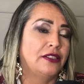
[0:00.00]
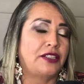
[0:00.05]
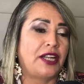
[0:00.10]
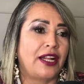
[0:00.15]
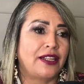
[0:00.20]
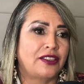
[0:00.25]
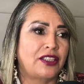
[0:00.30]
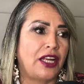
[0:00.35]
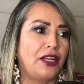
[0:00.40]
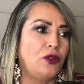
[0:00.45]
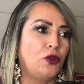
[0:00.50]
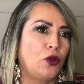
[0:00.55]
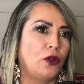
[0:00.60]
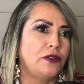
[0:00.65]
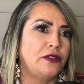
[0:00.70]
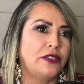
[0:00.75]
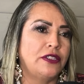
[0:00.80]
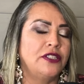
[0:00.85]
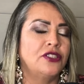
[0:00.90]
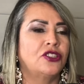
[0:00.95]
tratar em
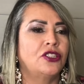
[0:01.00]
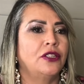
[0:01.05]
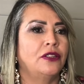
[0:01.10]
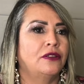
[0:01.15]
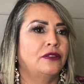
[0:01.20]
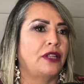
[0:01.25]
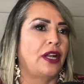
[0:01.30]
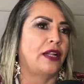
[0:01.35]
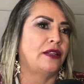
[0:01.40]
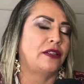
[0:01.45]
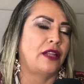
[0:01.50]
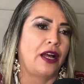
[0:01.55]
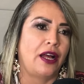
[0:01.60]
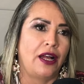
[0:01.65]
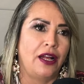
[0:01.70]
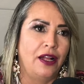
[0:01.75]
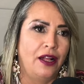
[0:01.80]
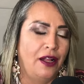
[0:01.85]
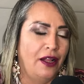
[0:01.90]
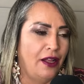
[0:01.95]
todo sentido,
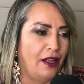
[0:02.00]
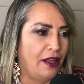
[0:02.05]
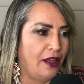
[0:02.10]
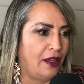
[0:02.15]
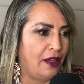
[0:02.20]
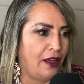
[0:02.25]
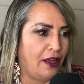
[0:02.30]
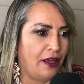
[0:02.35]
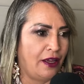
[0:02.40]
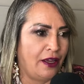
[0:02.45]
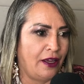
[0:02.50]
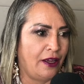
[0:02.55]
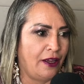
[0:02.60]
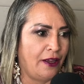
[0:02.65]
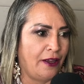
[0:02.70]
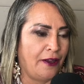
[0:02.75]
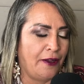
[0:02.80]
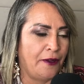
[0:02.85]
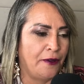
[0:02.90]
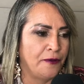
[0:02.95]
tratar é,
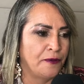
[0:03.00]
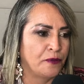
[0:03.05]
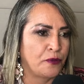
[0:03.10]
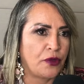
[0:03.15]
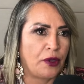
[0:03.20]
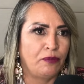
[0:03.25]
é,